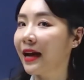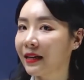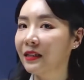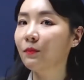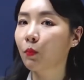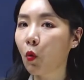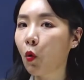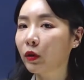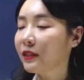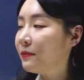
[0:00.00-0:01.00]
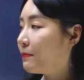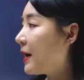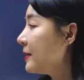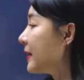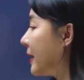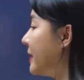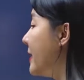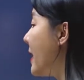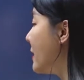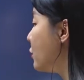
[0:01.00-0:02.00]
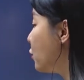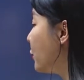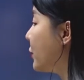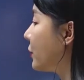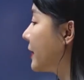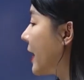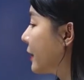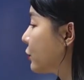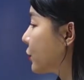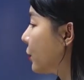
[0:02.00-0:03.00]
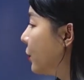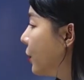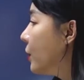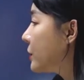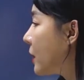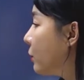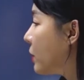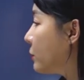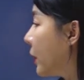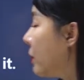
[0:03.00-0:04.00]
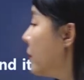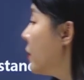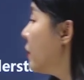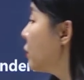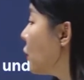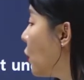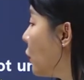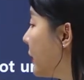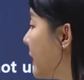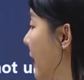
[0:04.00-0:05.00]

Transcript: 나는 모든 말을 다 이해할 수 있었다 이거죠. 자, 여기 보세요. So the